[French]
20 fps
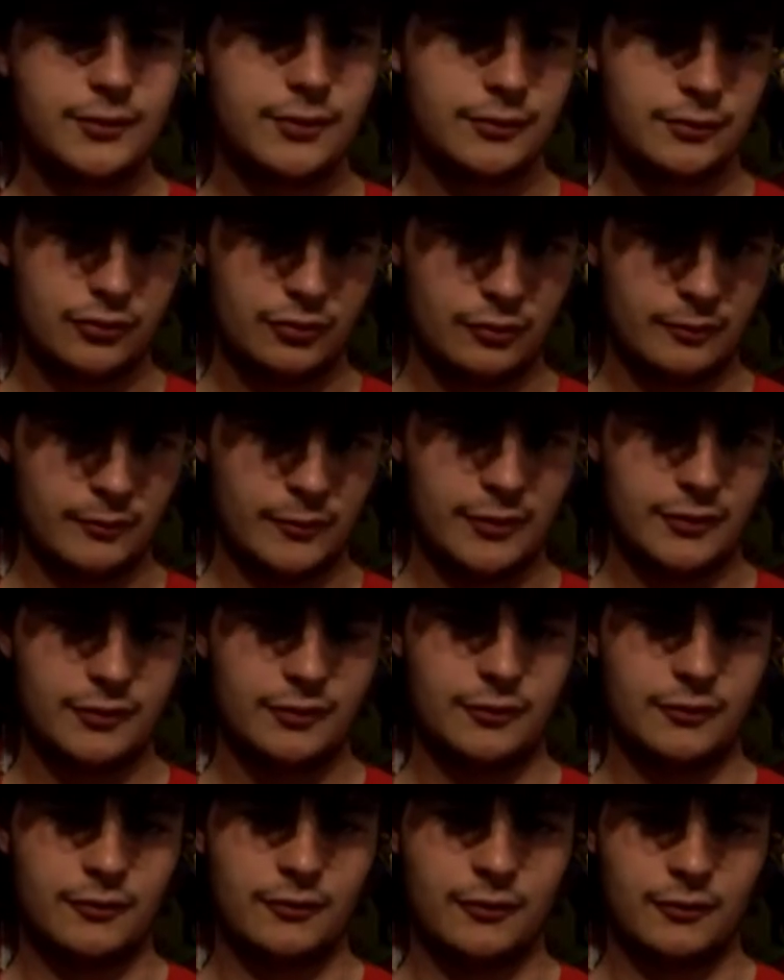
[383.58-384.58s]
but du
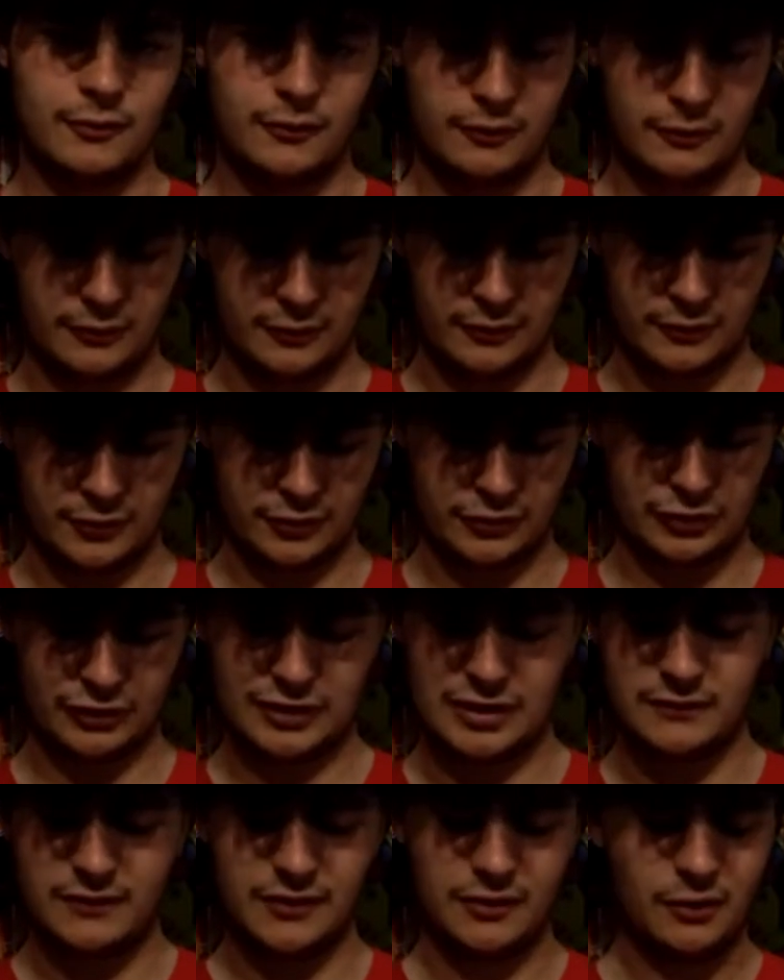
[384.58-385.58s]
mode de
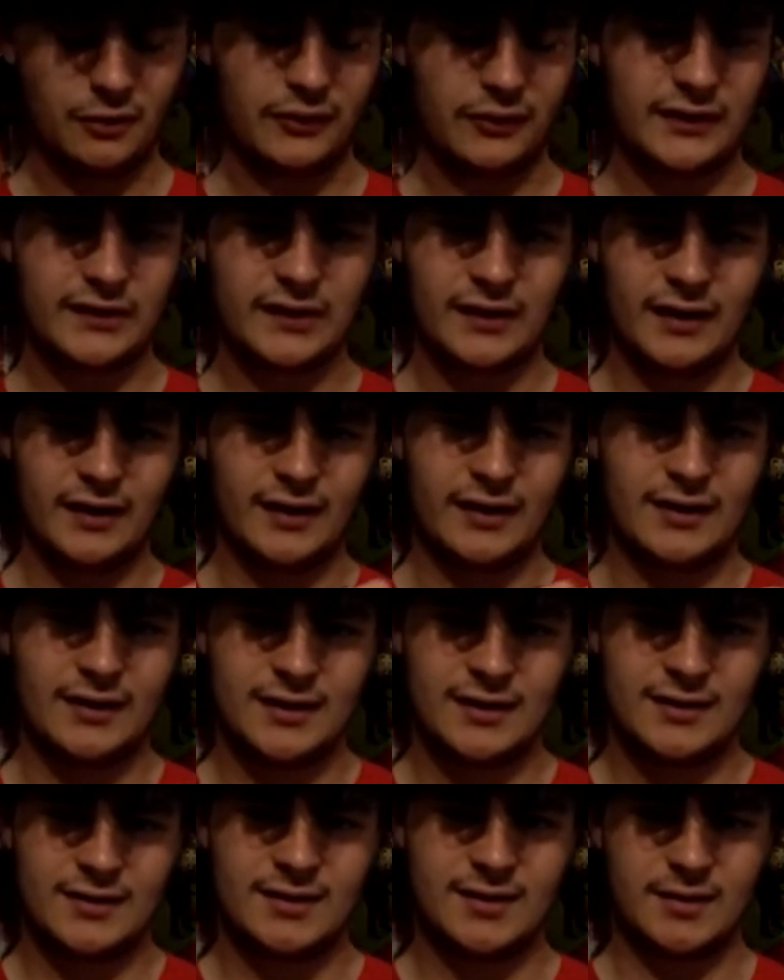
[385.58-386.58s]
sortie vidéo, en fait,
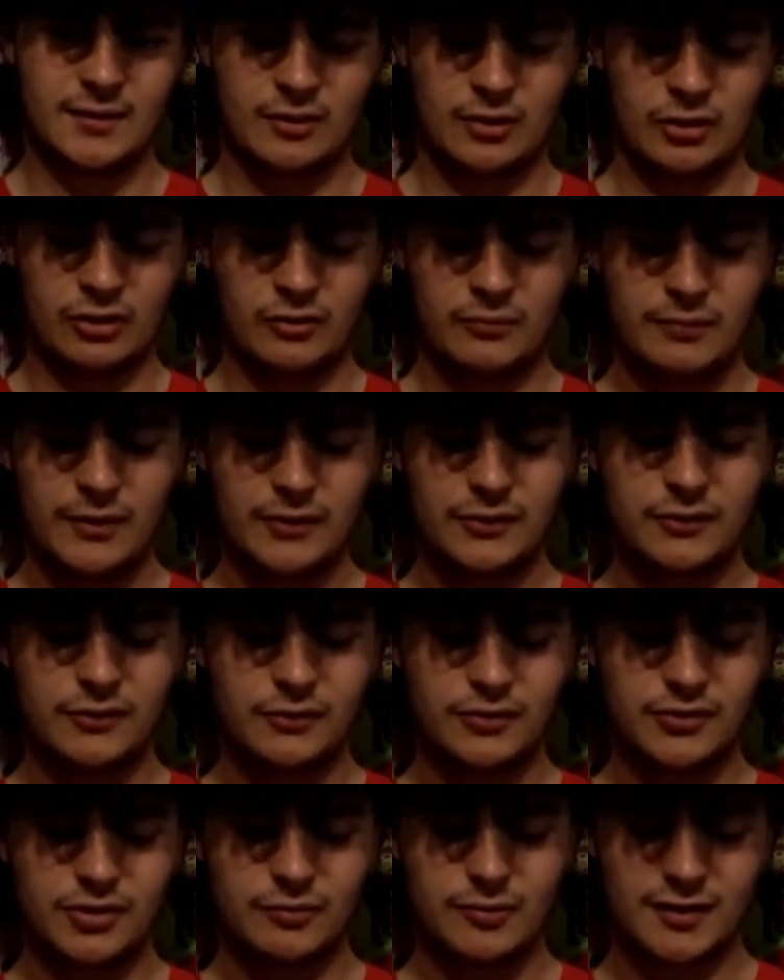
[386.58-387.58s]
c'est pas
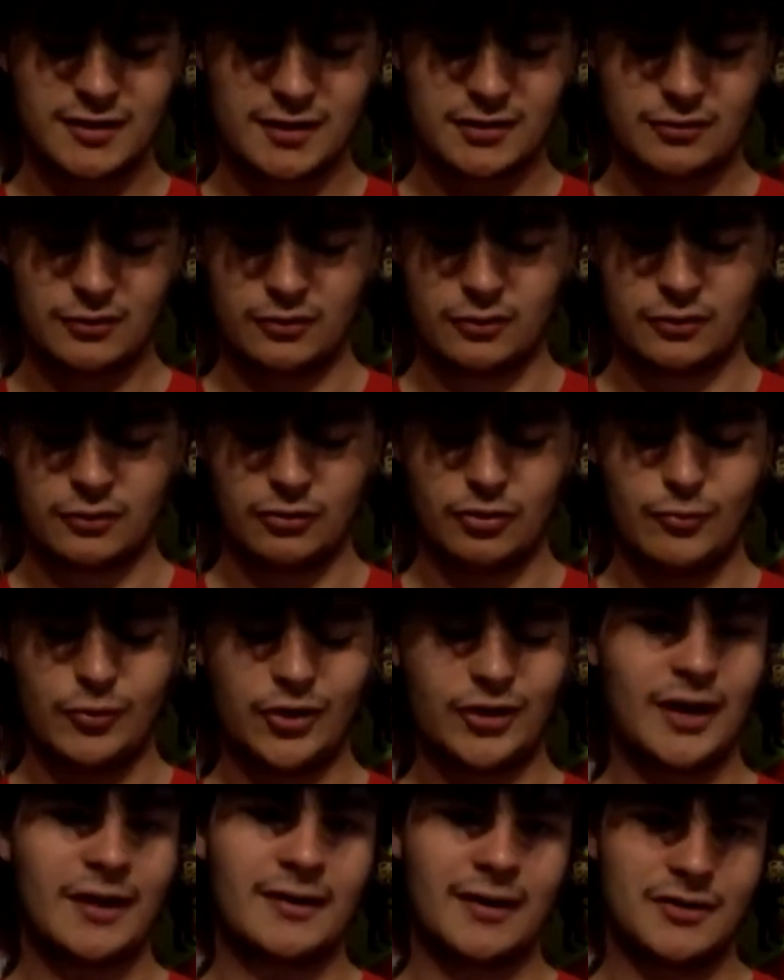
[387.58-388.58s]
de se baser sur le,
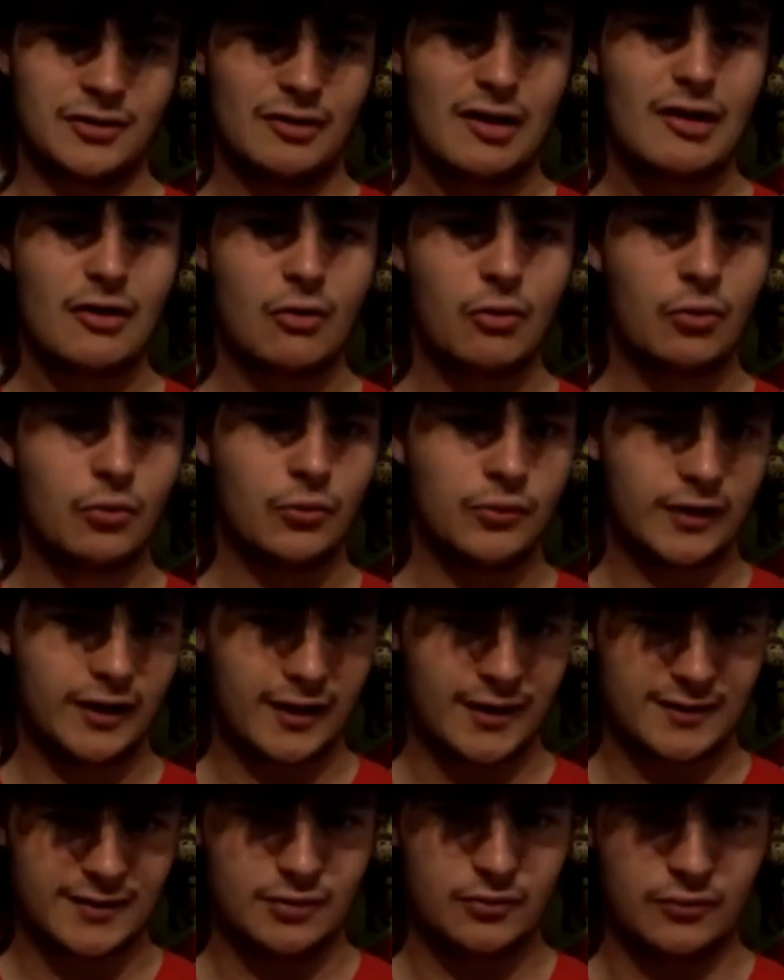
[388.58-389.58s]
bloc international, au
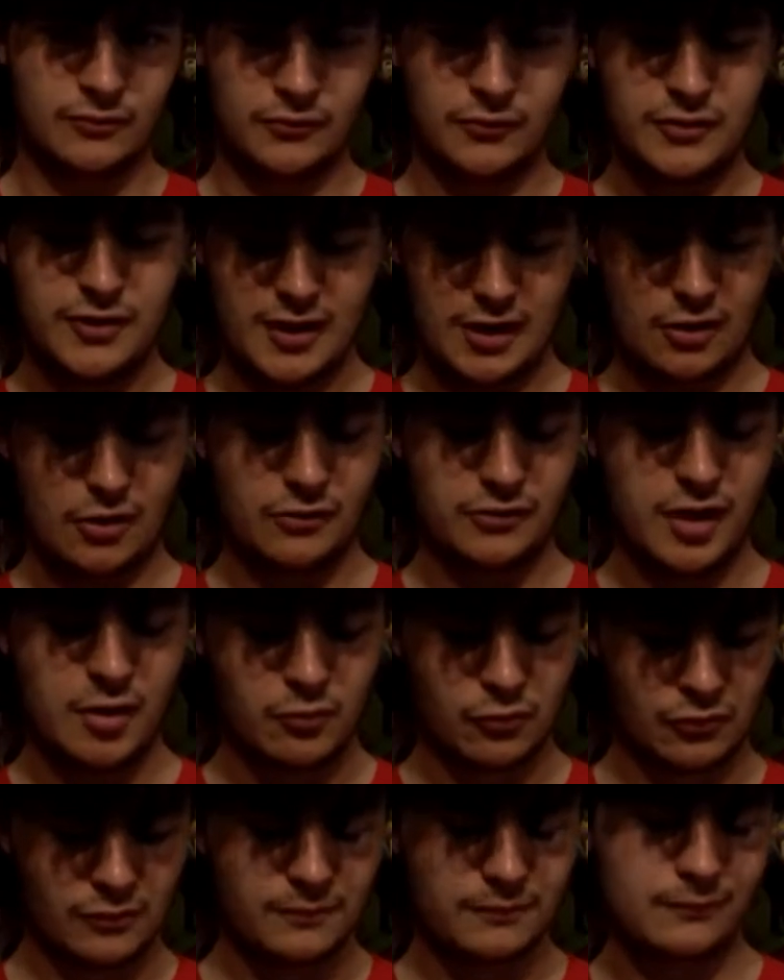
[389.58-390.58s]
contraire, c'est de venir en
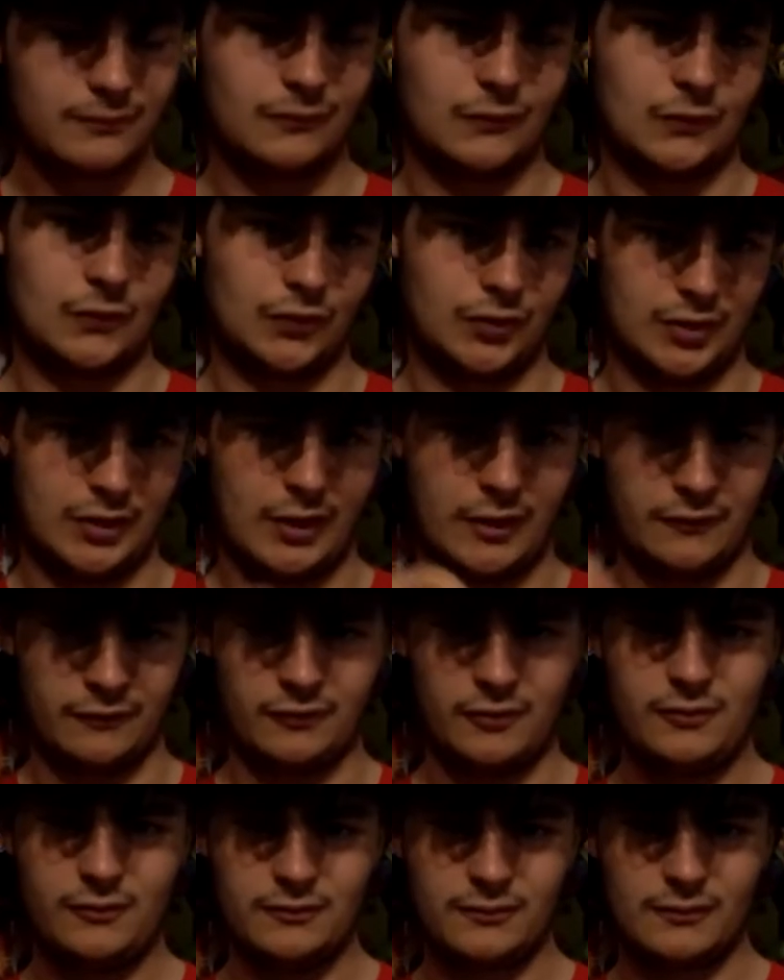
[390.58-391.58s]
amont, donc
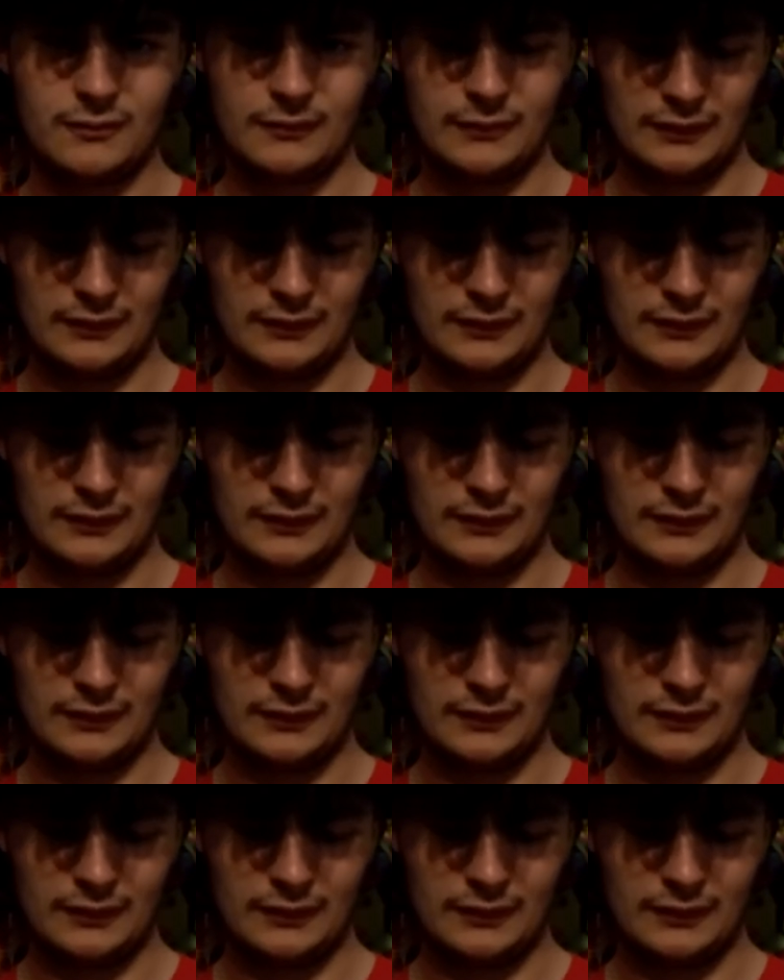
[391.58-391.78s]
avant,